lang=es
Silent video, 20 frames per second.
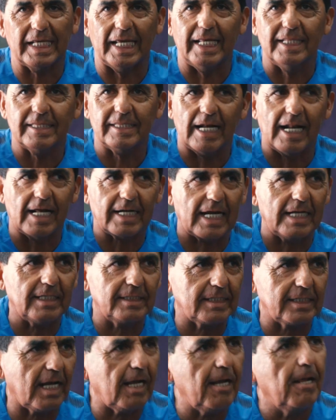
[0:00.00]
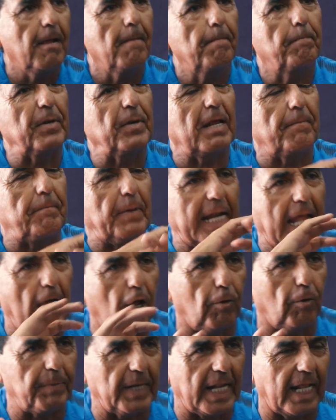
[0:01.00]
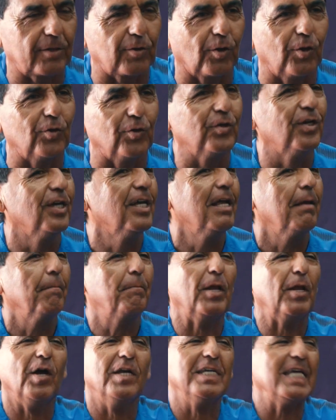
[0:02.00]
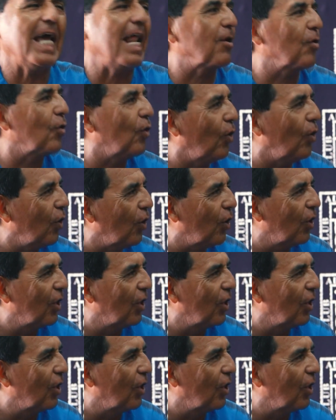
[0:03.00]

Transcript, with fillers: que entra a la cancha preparado para todo. Pero hay algo